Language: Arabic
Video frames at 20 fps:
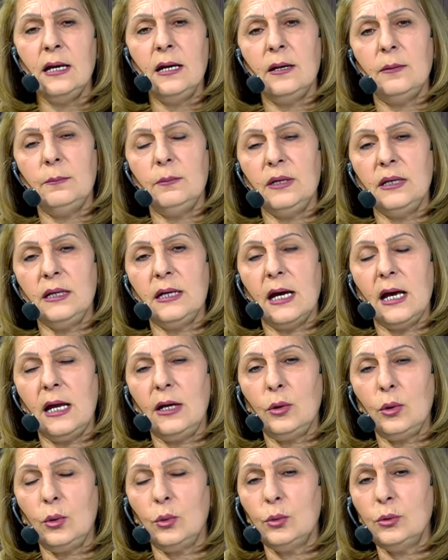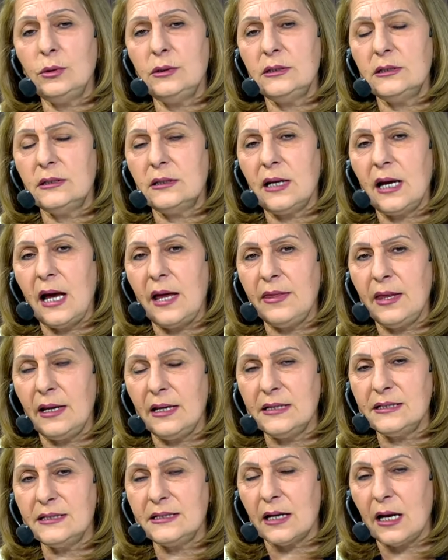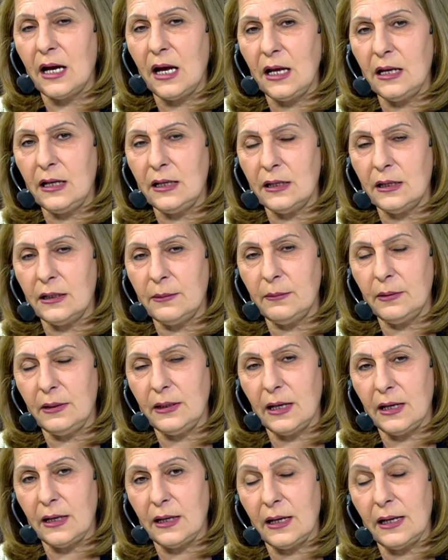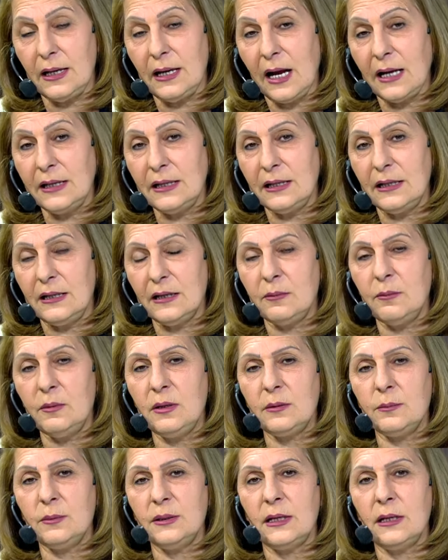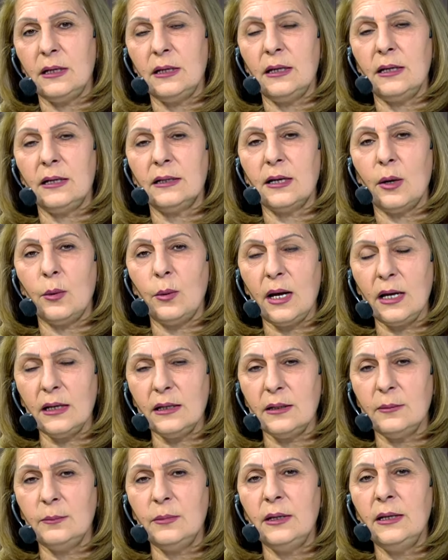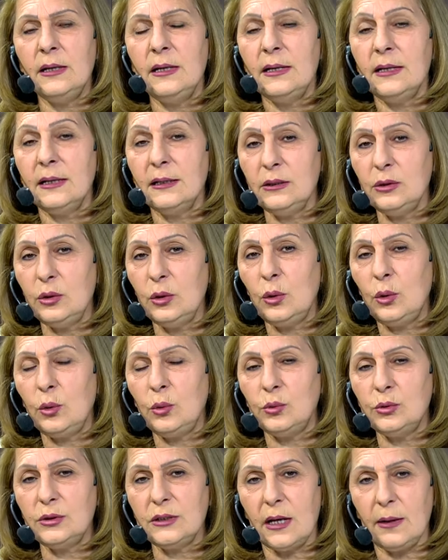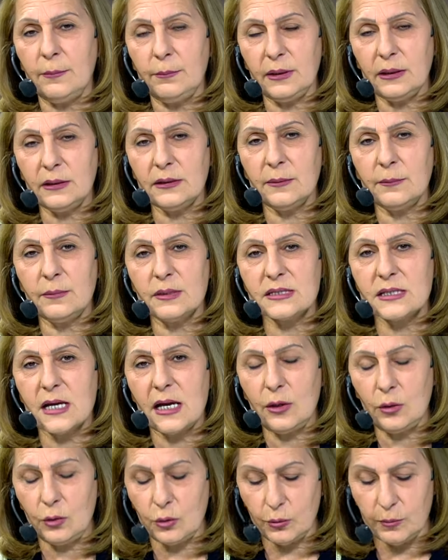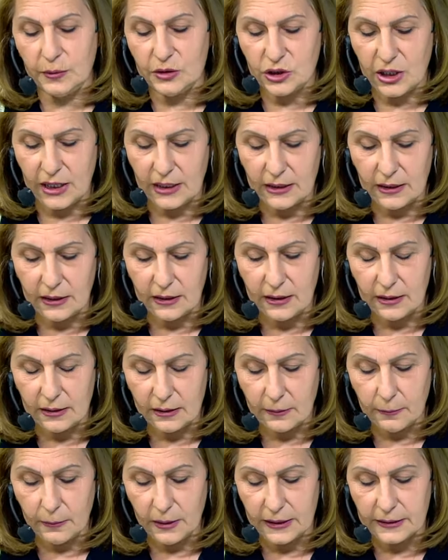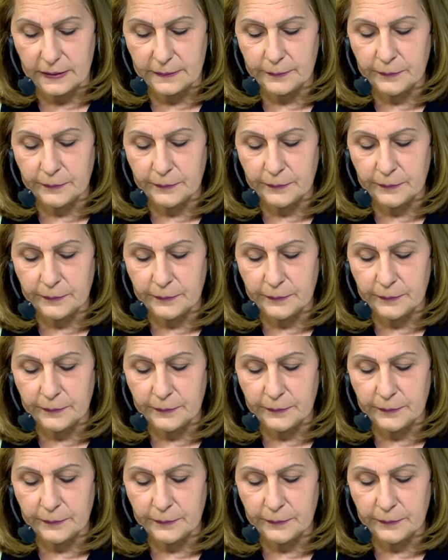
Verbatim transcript: بالحوت هذا الانتقال للعدد الكبير من الكواكب عند الحوت عم بيخدم مصالحه بشكل كثير كبير